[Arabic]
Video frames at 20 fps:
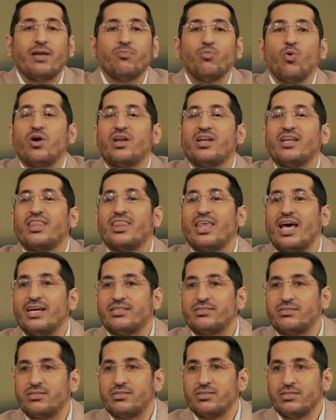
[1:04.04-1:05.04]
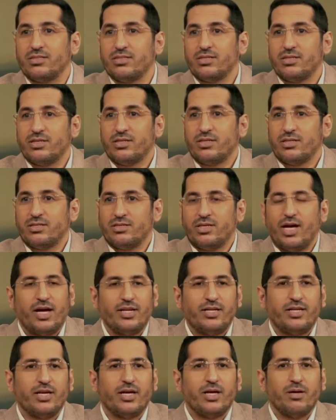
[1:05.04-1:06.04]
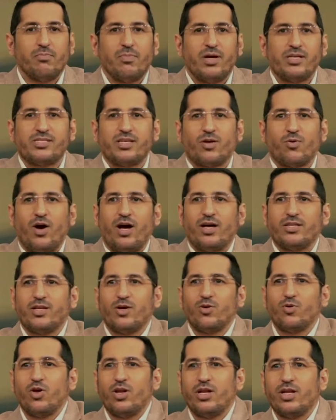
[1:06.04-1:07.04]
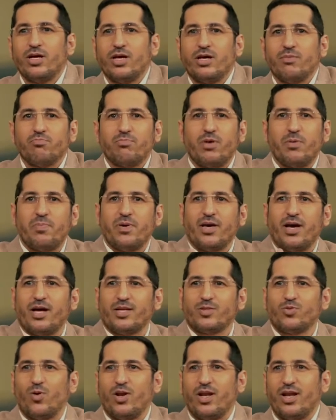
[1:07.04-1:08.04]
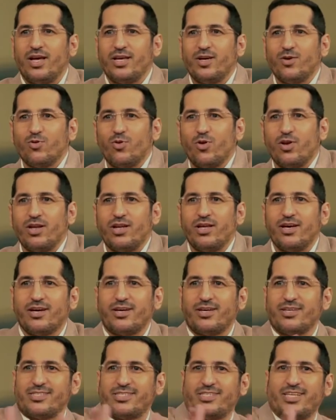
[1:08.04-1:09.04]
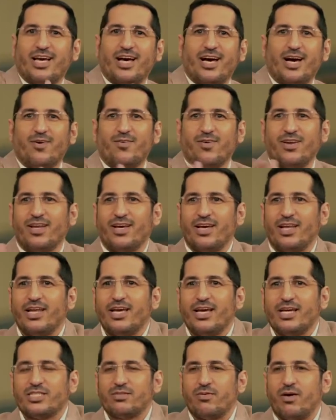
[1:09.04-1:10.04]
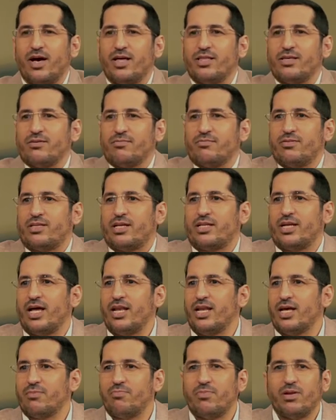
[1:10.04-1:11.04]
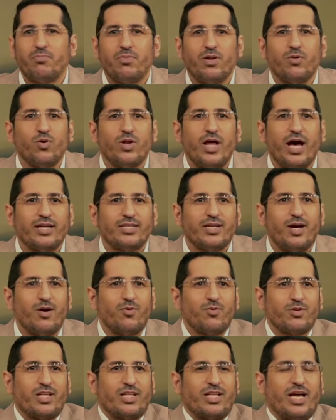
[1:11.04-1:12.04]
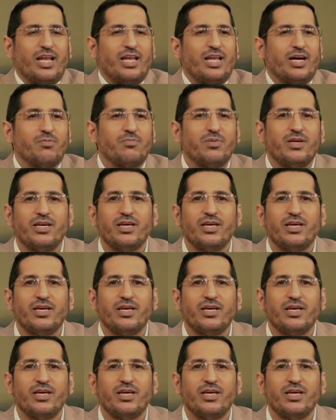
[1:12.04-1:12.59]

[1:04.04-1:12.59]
المورثات يعني ما يصير واحد ينقل مبيض ولا ينقل خصيه ولا ليش هذه تتعلق بالولاده وتتعلق